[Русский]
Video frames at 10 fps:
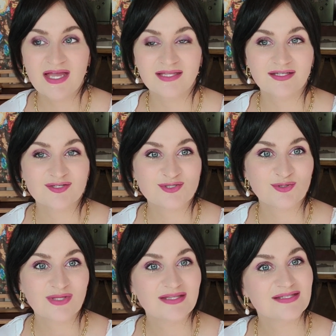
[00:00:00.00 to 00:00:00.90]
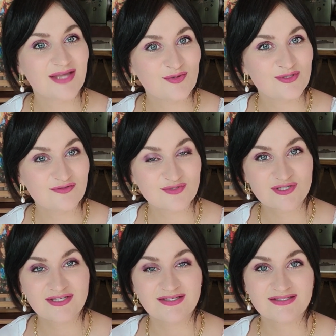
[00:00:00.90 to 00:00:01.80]
Так что я не знаю,
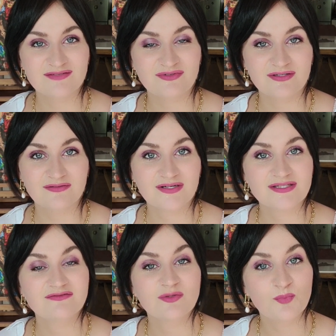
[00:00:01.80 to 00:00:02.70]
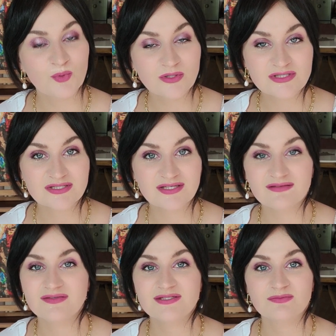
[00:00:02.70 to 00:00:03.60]
девушки, если вы в активном поиске,
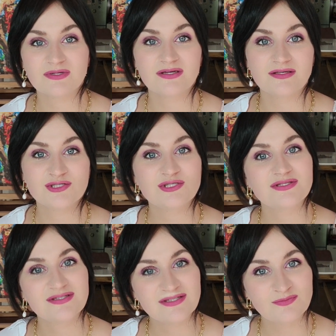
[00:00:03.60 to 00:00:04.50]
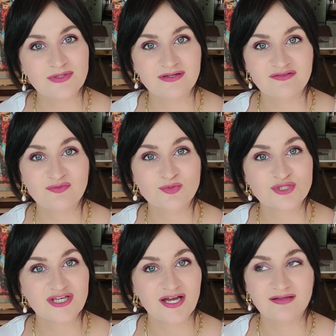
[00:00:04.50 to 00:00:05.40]
видимо, ищите себе в
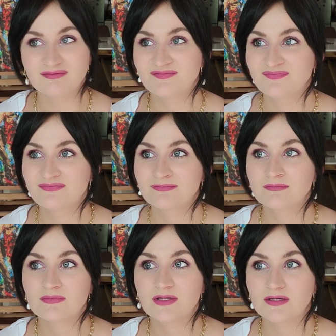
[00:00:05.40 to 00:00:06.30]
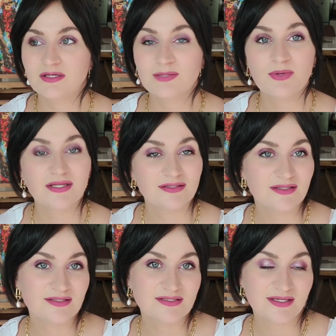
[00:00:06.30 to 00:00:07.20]
мужья ребята
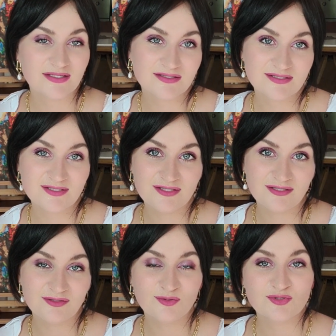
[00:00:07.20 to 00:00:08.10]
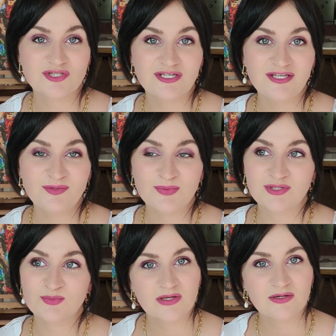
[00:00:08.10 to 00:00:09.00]
из IT-индустрии,
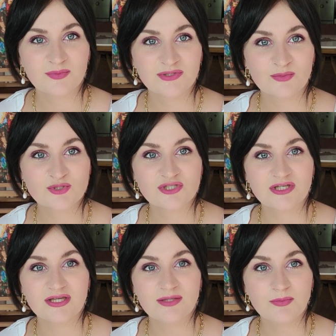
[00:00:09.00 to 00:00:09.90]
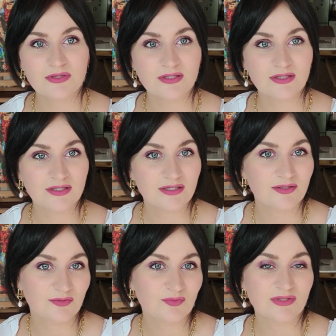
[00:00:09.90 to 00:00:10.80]
потому, потому что именно
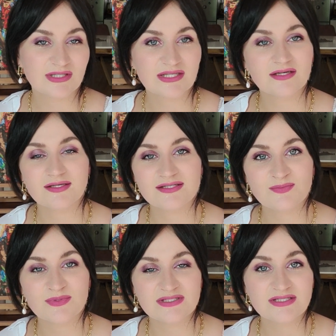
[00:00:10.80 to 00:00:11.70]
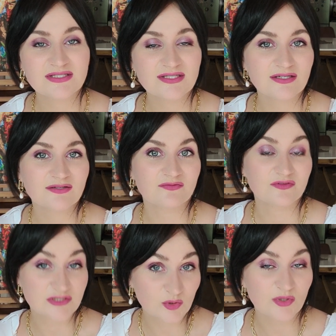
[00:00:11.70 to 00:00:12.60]
ну, на таких IT-позициях в
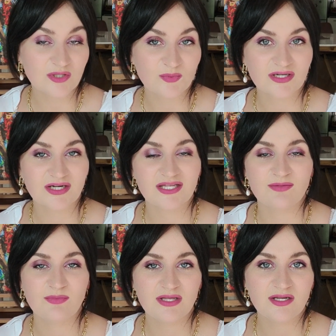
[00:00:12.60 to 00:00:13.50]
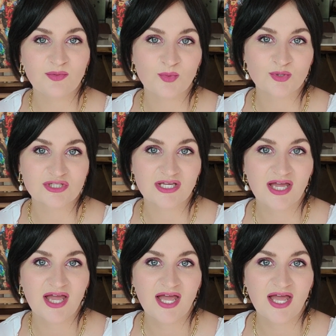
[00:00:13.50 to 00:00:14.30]
Эстонии, по крайней мере, можно